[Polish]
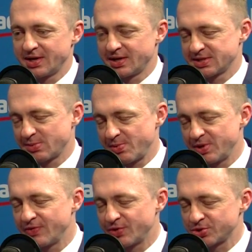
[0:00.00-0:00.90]

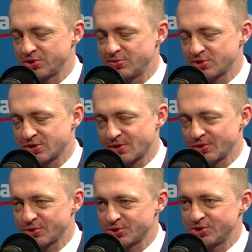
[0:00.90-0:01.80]
zapobiegliwości i
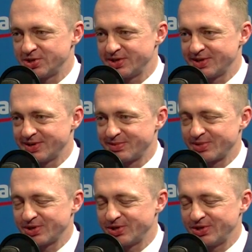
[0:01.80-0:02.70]
przezorności e,
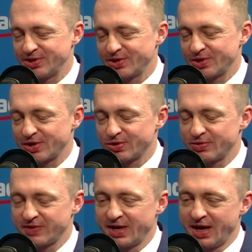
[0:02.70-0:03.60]
pani
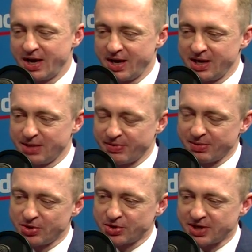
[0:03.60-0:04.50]
kolegów. Ja powiem
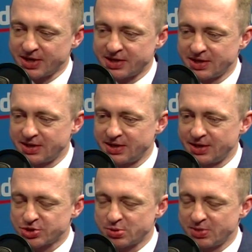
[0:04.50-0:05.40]
tylko tak,
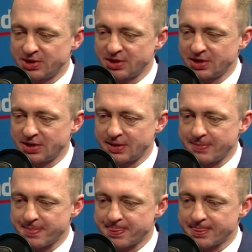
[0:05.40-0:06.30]
nasze badania,
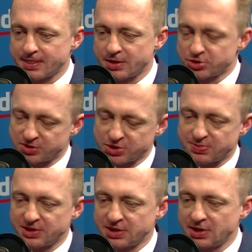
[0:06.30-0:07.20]
mm, czy też
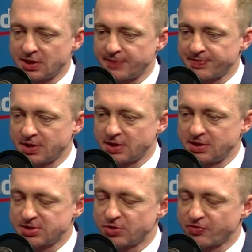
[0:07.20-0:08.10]
badania
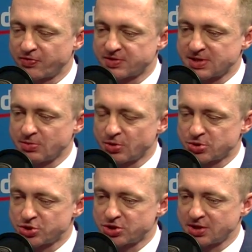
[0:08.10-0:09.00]
instytutów
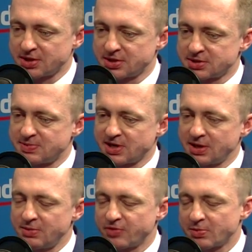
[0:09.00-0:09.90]
zajmujących się
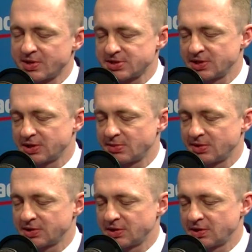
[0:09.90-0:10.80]
zbieraniem informacji na temat